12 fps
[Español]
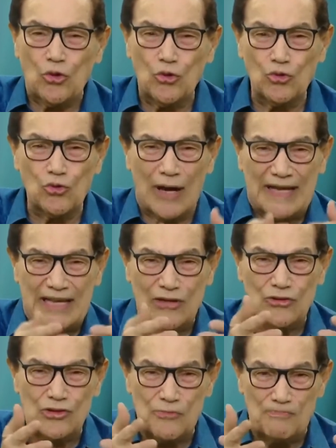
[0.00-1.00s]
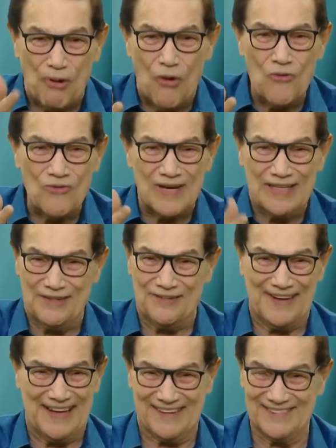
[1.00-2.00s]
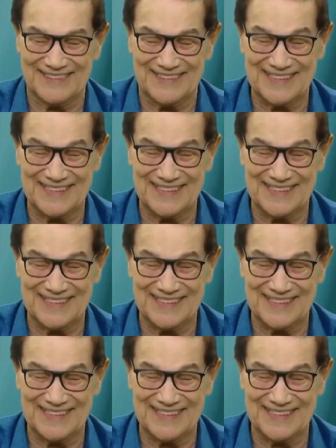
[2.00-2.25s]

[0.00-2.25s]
y todo lo bueno que va a suceder